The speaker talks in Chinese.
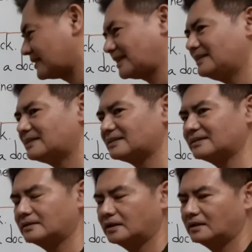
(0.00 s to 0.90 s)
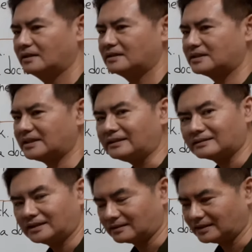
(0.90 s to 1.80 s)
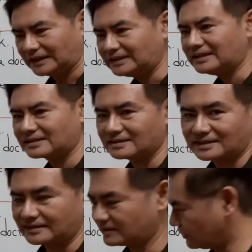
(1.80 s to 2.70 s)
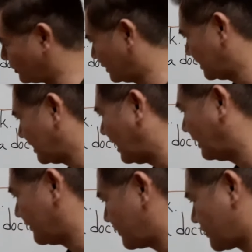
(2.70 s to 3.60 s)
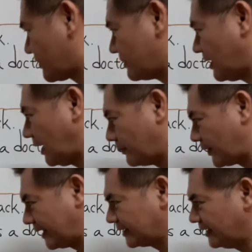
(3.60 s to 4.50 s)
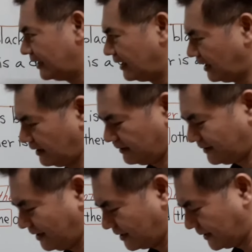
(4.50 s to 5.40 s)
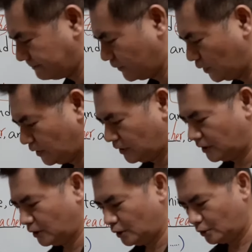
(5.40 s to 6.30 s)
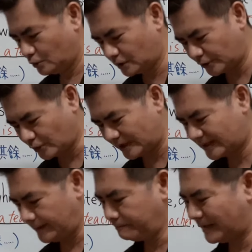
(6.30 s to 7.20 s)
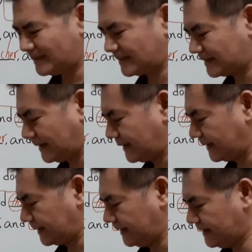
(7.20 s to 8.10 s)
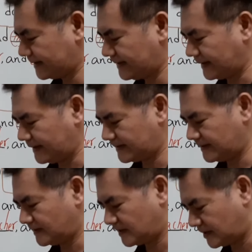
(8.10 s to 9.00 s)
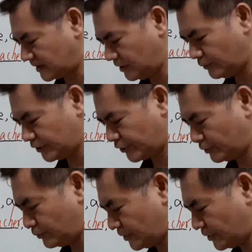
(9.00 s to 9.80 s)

三只是限定的，一定剩三只，所以 the others are b a c k 好，第二个，五个学生办这个展览，一个是男生，其余的是女